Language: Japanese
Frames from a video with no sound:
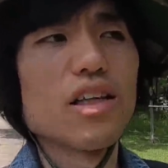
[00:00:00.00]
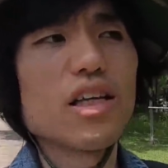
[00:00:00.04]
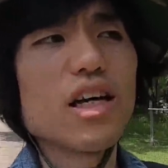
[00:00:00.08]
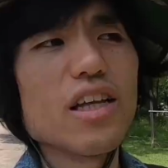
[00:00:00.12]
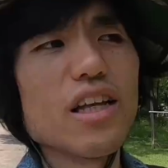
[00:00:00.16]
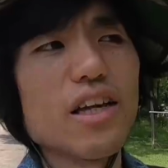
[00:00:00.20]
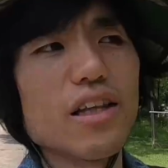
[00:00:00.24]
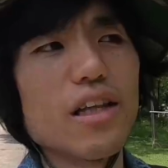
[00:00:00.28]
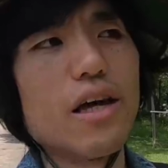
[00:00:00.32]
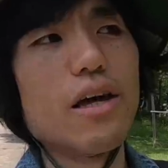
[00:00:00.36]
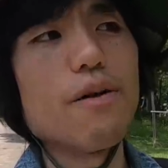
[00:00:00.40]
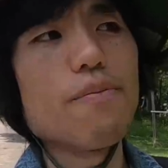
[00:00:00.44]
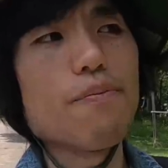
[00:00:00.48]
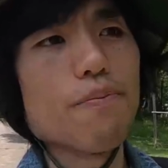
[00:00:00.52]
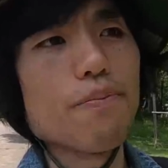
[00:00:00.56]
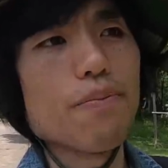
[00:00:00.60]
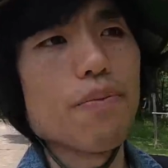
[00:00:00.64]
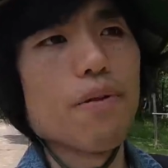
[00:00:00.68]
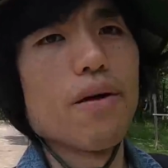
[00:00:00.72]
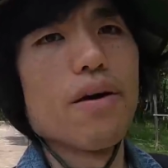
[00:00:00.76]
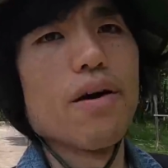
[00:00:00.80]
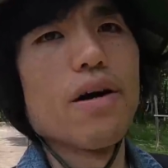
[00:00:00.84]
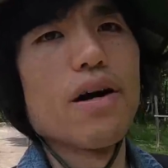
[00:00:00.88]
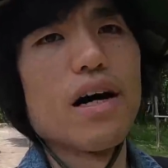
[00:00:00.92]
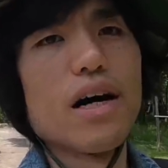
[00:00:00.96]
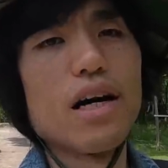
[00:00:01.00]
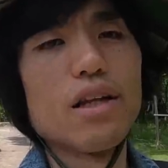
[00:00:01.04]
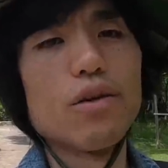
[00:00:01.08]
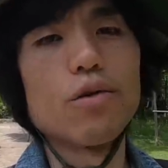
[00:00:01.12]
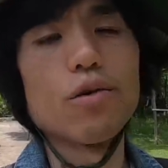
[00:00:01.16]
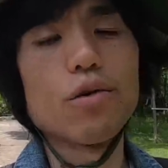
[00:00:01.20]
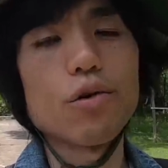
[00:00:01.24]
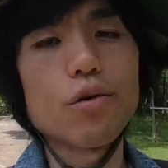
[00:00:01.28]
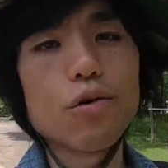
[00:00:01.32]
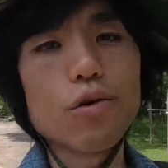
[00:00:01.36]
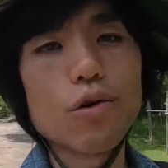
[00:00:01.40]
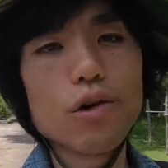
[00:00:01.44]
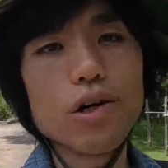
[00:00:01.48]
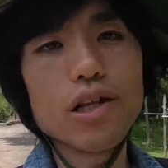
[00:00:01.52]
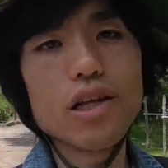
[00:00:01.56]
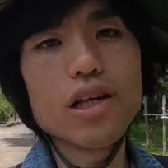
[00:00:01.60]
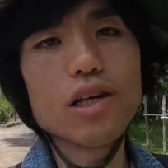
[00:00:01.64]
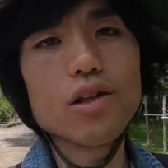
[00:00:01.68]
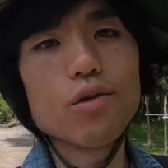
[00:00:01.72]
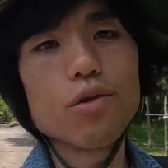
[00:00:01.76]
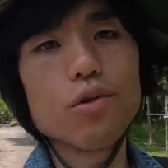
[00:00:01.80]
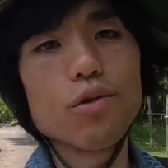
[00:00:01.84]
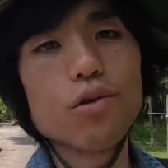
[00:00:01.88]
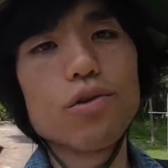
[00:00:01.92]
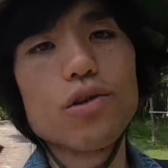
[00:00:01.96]
ただねあのこれ
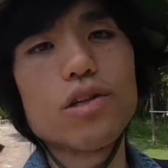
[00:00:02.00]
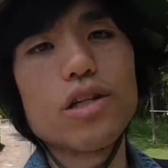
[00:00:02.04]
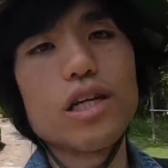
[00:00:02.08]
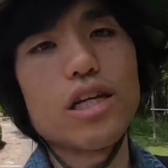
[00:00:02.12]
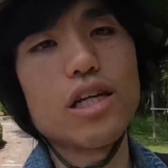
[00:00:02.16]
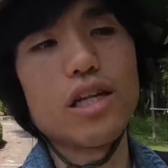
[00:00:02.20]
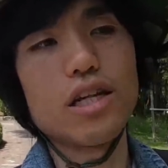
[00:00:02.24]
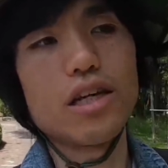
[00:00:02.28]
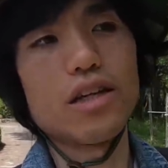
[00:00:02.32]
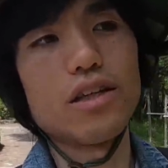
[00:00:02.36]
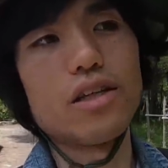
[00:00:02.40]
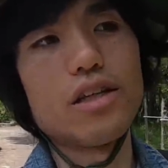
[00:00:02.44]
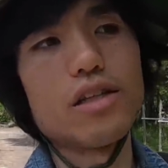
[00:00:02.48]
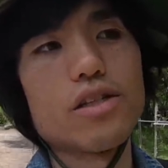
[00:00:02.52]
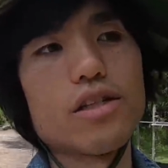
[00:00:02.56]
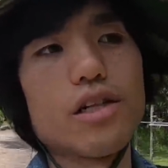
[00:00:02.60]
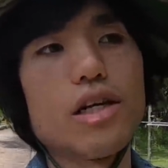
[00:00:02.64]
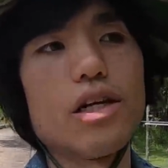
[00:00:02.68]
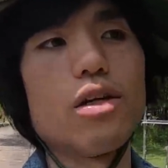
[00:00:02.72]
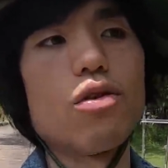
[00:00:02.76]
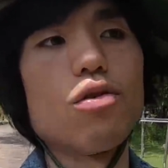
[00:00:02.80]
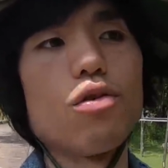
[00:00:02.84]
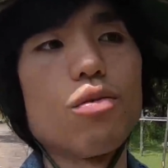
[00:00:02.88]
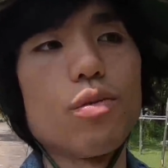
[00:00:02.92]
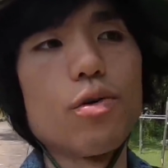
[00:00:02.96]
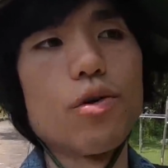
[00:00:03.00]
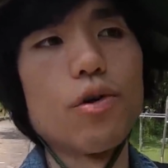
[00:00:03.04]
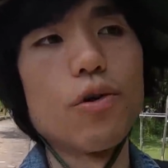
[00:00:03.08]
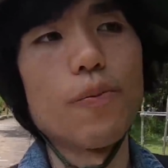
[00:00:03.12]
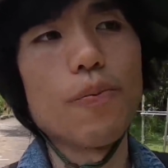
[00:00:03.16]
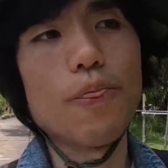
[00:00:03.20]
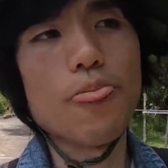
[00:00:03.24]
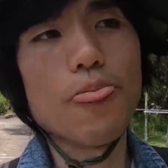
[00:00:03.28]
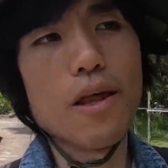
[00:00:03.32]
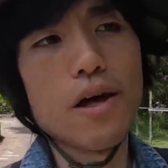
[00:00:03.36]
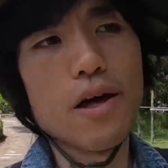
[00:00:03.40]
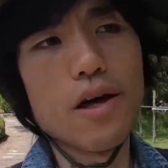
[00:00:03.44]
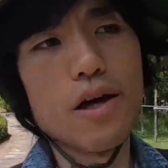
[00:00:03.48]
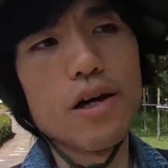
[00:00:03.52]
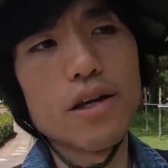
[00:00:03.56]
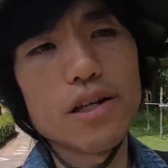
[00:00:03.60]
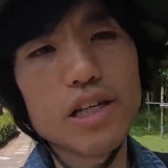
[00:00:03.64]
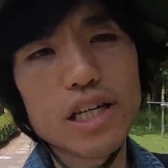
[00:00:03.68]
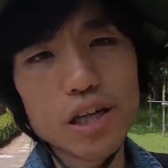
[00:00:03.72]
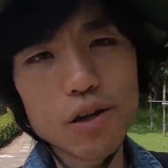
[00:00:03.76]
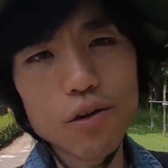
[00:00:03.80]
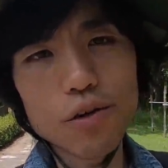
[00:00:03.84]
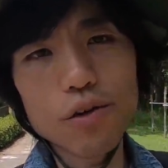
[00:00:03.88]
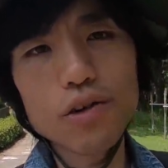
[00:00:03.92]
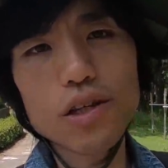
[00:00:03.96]
で撮っててなんですけれども、
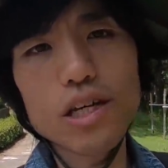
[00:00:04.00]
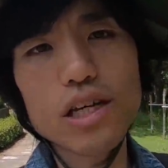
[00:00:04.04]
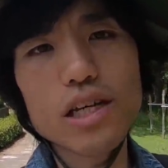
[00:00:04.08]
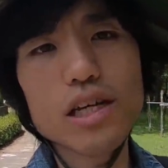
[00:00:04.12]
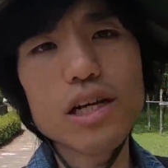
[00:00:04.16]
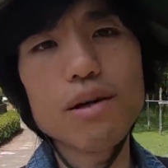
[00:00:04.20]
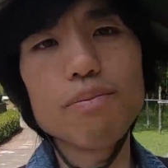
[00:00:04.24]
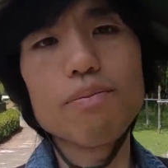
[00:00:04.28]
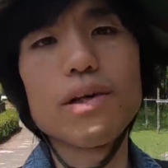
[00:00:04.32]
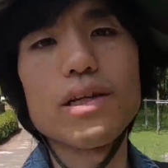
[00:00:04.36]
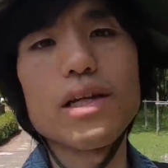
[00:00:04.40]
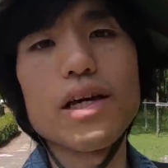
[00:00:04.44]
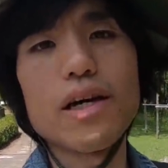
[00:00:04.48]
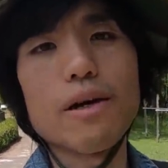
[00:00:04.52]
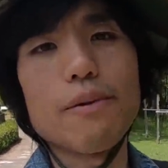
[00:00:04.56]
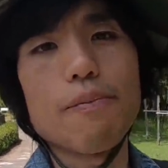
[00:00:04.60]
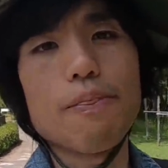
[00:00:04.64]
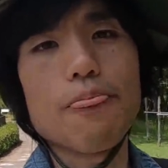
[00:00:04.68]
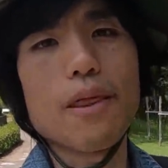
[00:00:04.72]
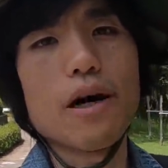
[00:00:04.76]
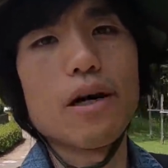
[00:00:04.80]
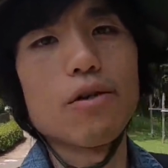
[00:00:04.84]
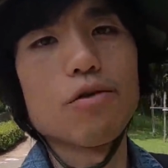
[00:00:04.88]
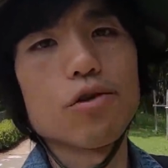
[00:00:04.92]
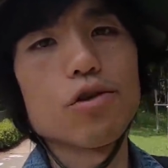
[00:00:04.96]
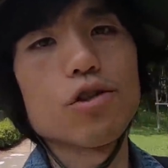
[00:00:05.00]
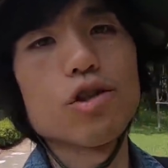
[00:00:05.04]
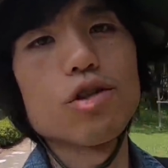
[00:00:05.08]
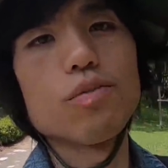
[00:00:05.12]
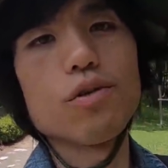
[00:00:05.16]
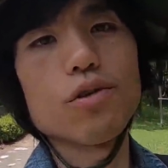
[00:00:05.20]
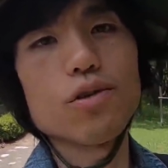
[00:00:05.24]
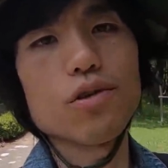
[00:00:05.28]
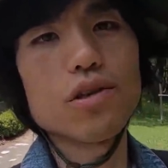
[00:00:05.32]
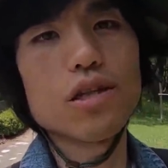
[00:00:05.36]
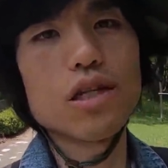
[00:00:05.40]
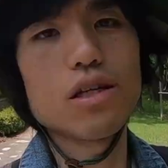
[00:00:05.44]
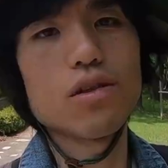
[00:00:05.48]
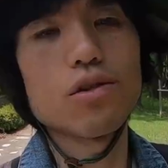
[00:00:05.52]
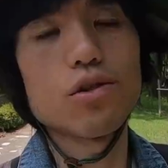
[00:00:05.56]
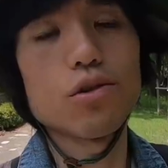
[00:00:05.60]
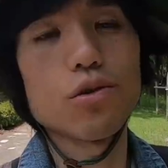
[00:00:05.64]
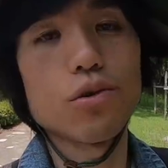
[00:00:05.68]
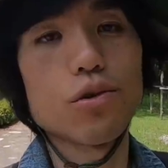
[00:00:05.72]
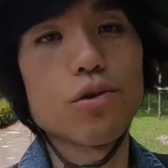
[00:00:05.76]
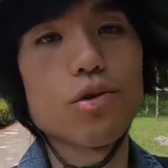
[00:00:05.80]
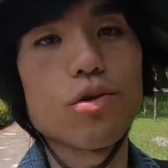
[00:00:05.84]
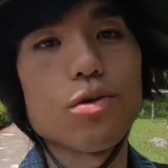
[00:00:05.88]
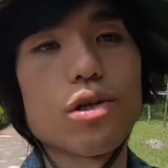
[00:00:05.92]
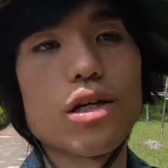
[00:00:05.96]
基本的にやっぱねあの曇ってる
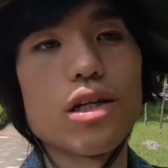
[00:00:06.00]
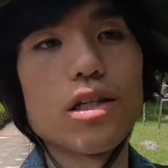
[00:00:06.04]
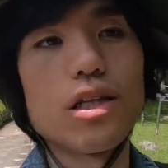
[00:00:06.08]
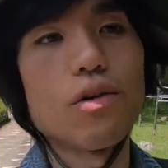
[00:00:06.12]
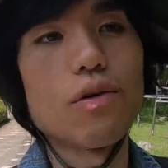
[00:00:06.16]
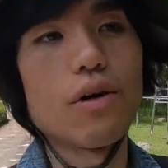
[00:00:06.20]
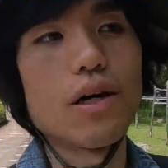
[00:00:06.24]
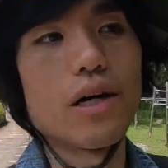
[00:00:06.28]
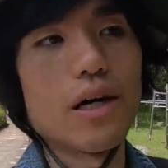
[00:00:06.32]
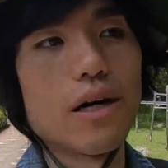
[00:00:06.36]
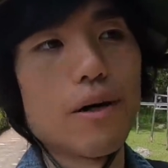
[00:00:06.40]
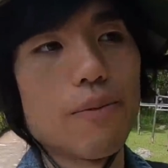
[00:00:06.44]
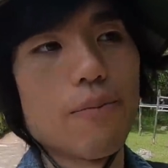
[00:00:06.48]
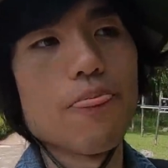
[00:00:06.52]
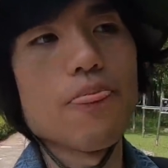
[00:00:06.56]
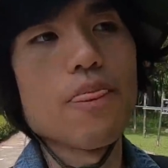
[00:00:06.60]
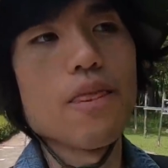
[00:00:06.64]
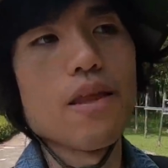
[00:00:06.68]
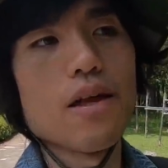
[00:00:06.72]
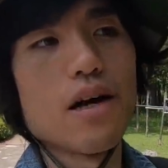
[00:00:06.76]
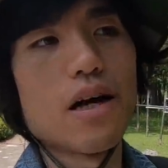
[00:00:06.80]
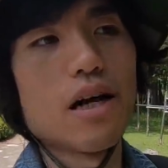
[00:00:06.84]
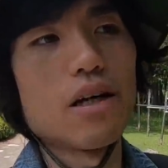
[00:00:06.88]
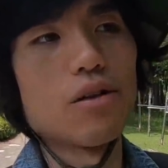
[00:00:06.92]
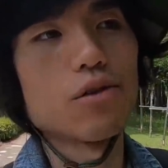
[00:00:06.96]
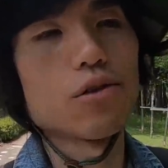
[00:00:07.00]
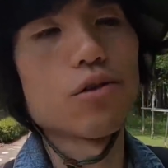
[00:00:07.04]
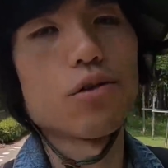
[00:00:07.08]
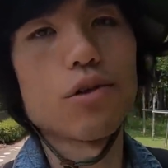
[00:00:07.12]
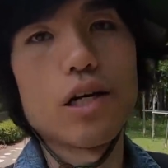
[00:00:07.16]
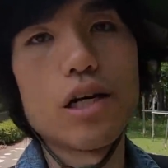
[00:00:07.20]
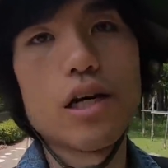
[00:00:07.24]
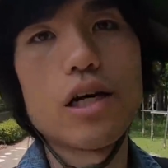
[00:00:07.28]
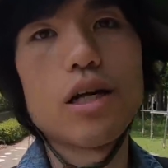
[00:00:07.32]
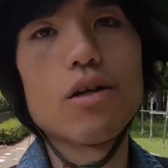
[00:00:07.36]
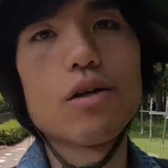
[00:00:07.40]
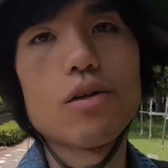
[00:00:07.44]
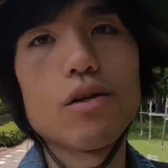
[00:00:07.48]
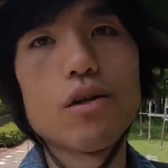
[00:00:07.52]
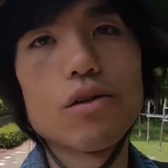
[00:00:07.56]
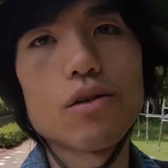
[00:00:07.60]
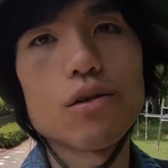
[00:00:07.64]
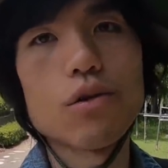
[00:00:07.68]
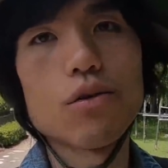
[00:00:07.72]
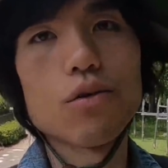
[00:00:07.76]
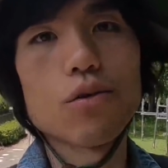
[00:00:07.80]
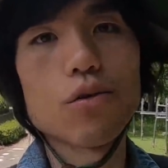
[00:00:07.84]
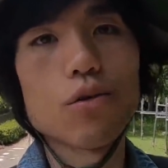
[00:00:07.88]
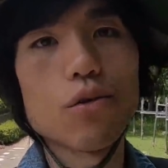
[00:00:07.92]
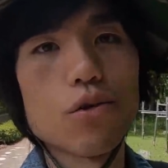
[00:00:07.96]
状況下ではあのそれ
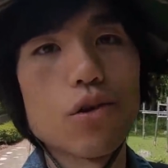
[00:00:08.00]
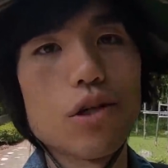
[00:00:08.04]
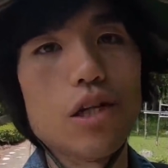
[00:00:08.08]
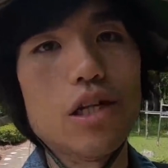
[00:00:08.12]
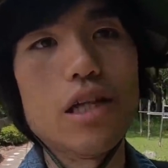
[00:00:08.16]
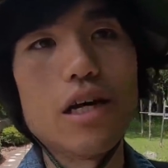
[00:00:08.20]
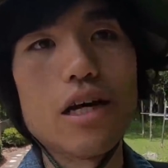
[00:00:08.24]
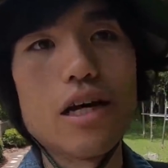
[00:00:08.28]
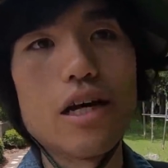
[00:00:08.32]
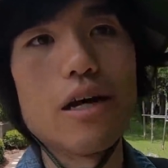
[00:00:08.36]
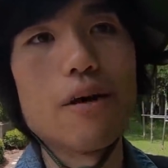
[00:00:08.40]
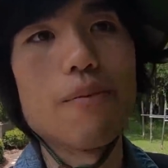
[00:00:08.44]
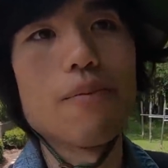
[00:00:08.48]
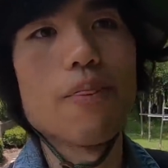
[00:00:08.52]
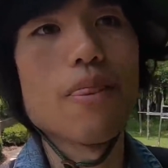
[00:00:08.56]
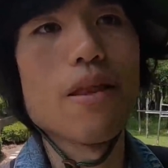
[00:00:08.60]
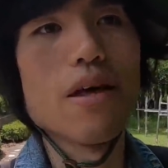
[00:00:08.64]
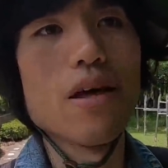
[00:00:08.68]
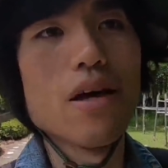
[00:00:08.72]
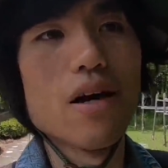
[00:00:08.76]
その通りで、